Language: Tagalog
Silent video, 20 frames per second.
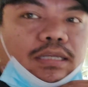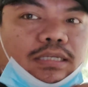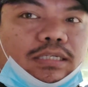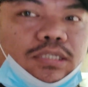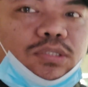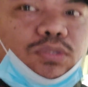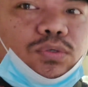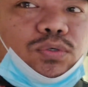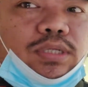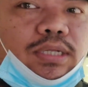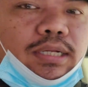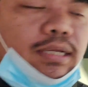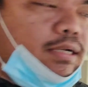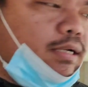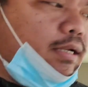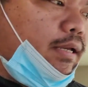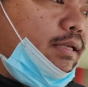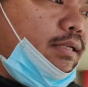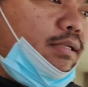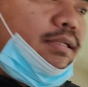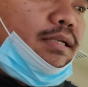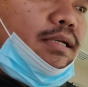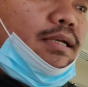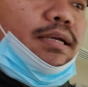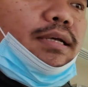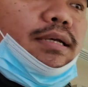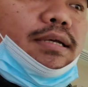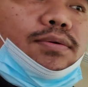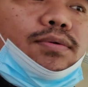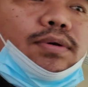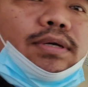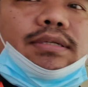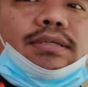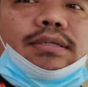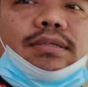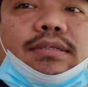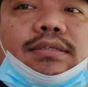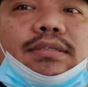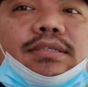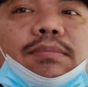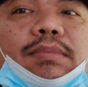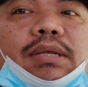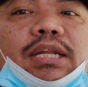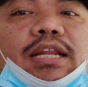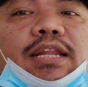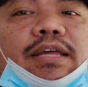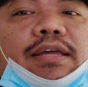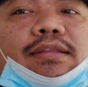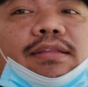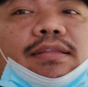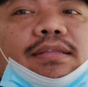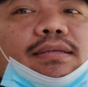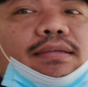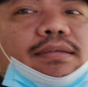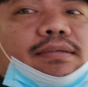last two na lang guys sa uh, sa maliliit